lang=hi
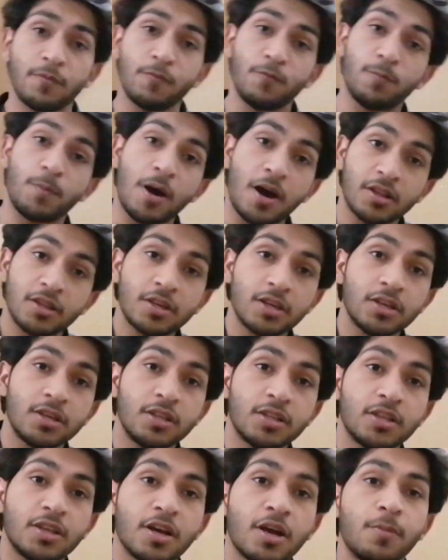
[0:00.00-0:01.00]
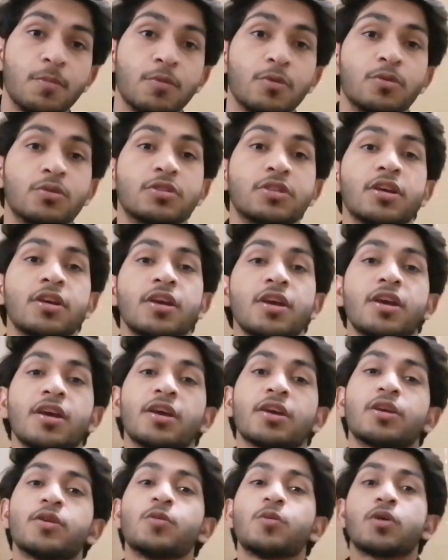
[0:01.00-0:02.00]
मैंने बात करनी थी आप लोगों
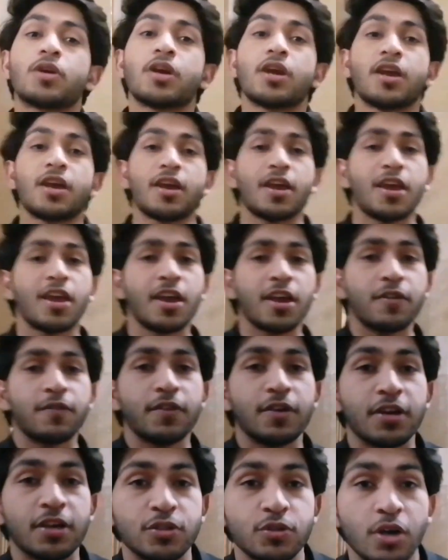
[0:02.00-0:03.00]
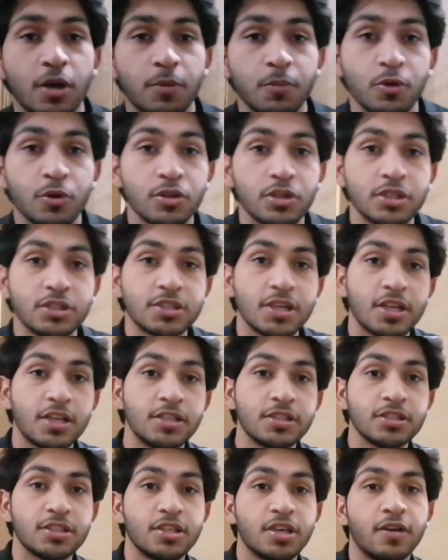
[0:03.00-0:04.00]
से क्योंकि एक वीघा जो हम लोगों
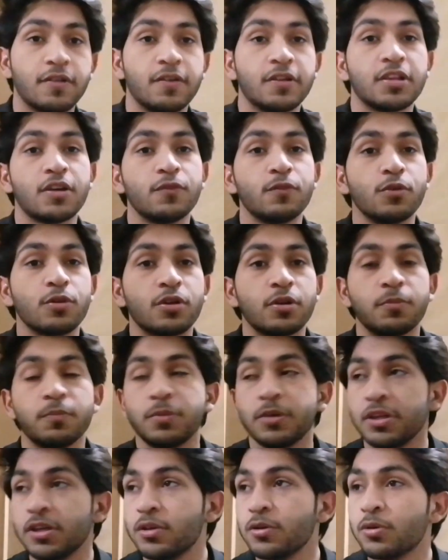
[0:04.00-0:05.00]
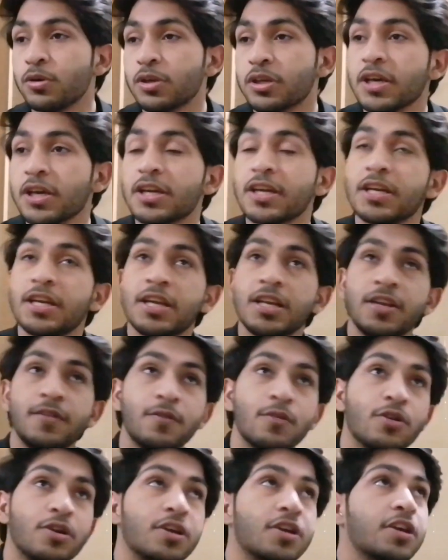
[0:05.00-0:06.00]
ने चैलेंज किया हुआ था वो कम्प्लीट हो गया कि
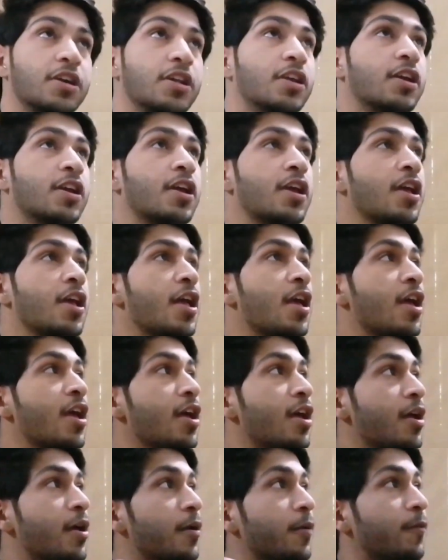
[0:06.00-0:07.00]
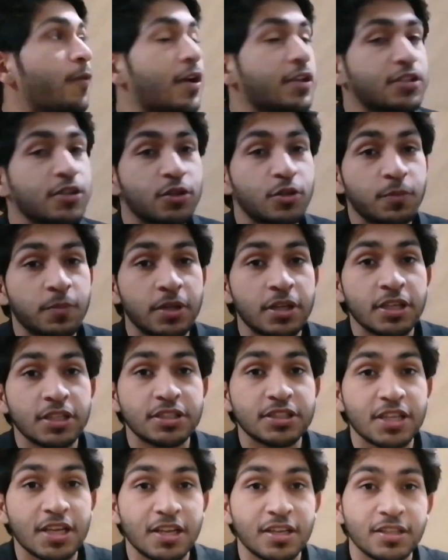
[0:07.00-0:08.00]
डेली ब्लॉगिंग करेंगे वैसे तो
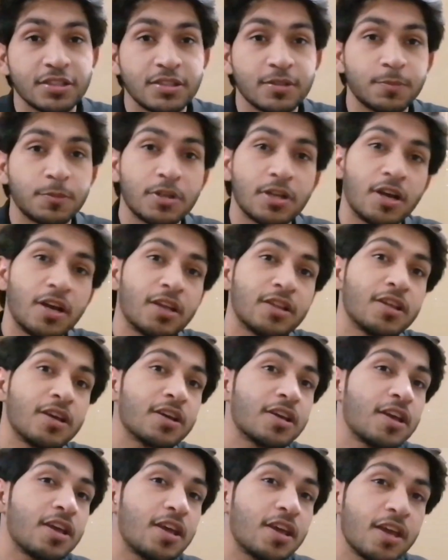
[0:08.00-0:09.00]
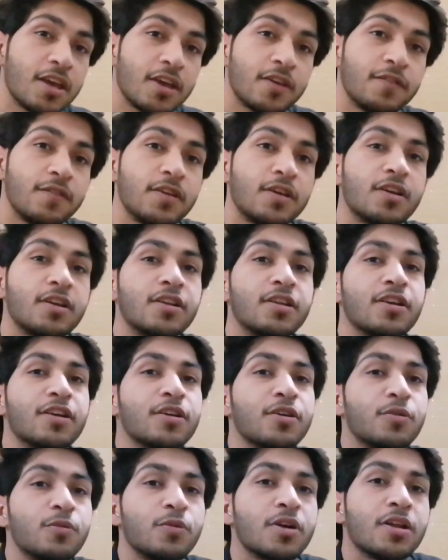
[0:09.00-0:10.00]
मैंने चैलेंज ही बनाया था कि एक वीक
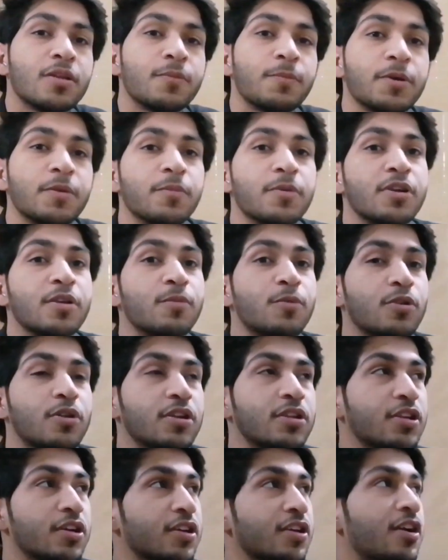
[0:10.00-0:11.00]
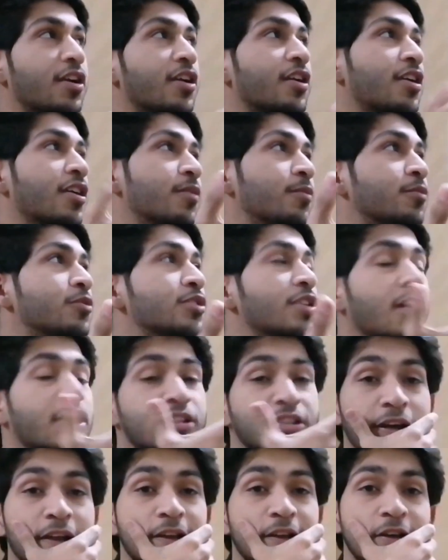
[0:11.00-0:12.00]
के लिए करूँगा फिर मैंने बोला था कि अगर
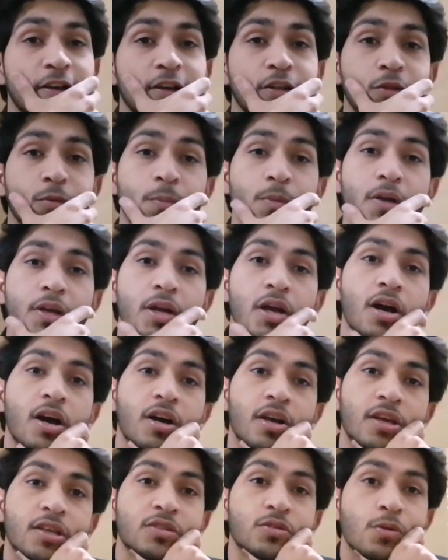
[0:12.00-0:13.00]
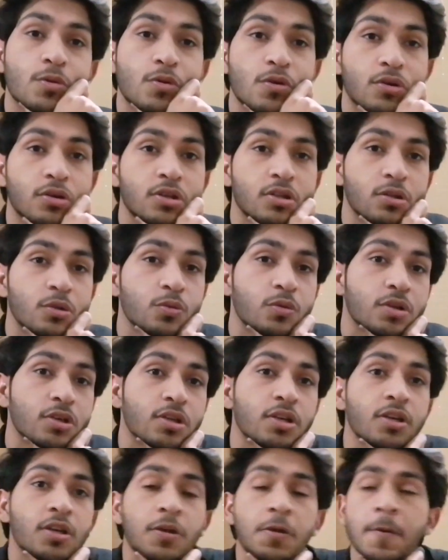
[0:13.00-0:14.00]
मुझे अच्छा लगा तो फिर आगे इसको
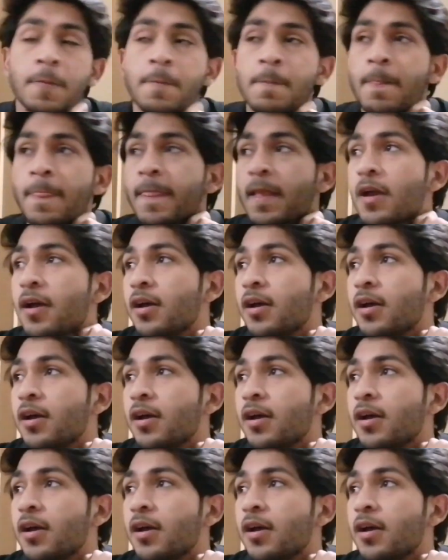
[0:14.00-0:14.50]
कंटिन्यू करेंगे